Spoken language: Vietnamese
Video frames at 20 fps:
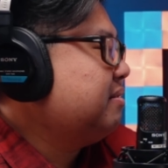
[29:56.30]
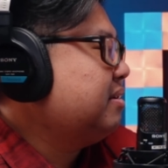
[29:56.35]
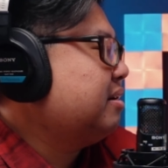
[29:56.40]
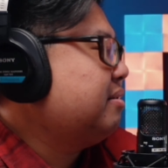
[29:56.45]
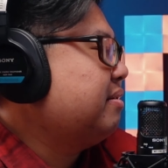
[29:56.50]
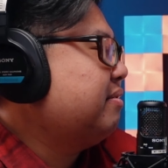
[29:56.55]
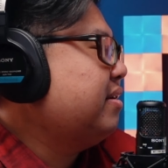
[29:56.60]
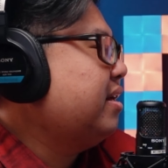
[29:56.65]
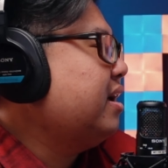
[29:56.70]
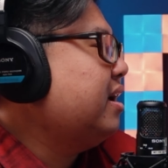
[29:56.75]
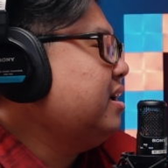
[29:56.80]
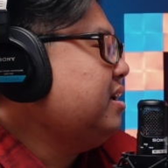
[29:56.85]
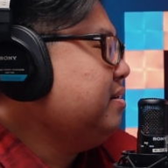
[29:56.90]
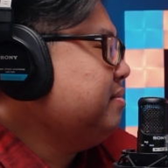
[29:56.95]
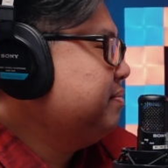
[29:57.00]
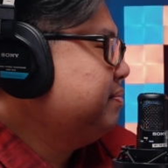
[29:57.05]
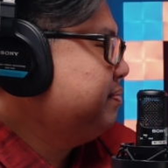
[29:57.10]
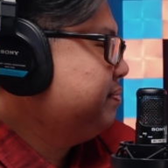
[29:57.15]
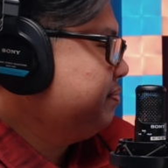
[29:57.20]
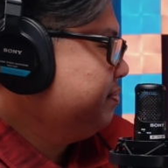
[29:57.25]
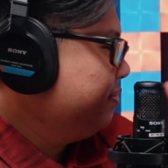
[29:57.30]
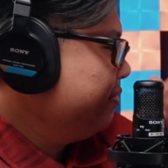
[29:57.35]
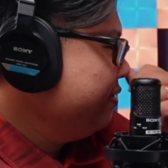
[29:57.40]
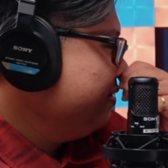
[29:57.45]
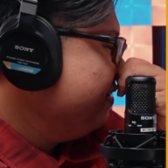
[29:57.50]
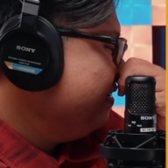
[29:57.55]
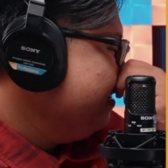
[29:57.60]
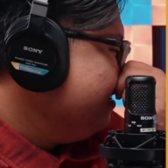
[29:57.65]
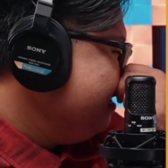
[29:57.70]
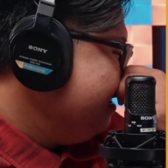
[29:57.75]
cái này các bạn còn phải để ý
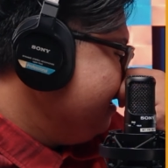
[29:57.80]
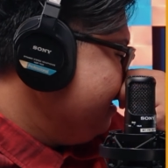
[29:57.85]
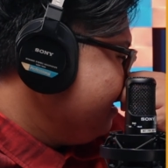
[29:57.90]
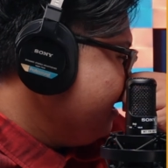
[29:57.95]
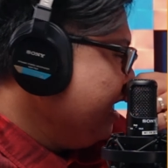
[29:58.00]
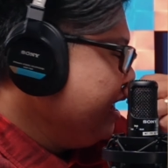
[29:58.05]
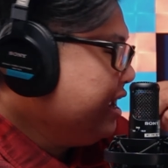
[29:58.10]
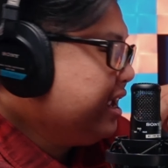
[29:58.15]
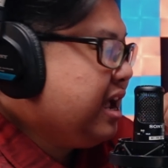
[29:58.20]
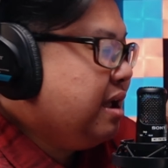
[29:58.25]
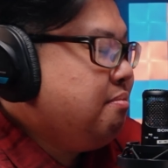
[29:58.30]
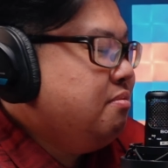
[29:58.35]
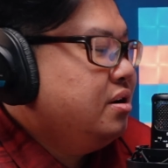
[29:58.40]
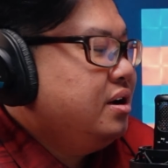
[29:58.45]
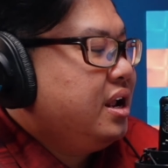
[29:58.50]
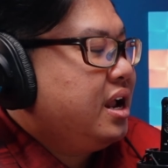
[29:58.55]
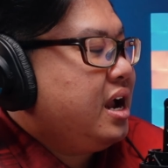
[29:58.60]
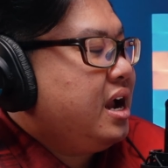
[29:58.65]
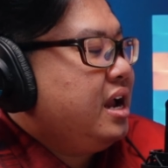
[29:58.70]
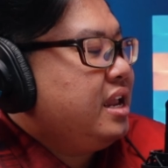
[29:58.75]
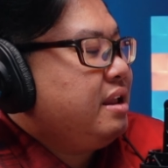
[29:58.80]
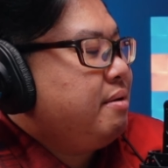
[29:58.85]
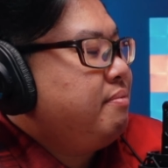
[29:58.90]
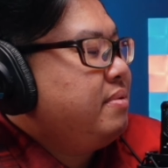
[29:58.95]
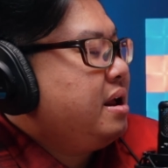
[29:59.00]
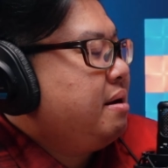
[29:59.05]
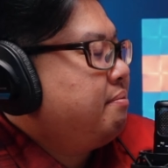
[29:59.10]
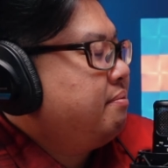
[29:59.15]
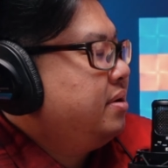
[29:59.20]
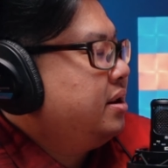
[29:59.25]
thì cái
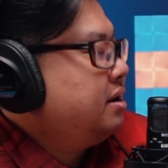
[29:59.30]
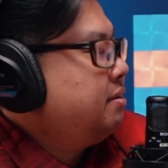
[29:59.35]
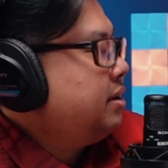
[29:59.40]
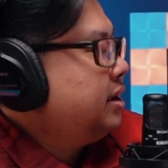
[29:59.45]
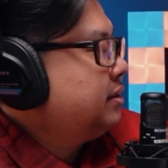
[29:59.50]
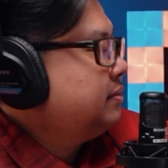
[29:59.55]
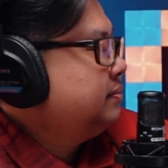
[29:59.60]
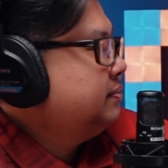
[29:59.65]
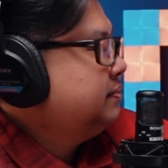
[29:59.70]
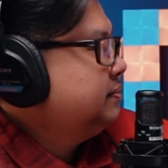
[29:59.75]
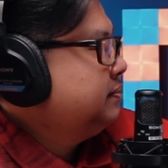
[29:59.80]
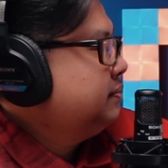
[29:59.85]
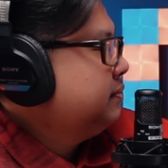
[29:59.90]
12.5 này các bạn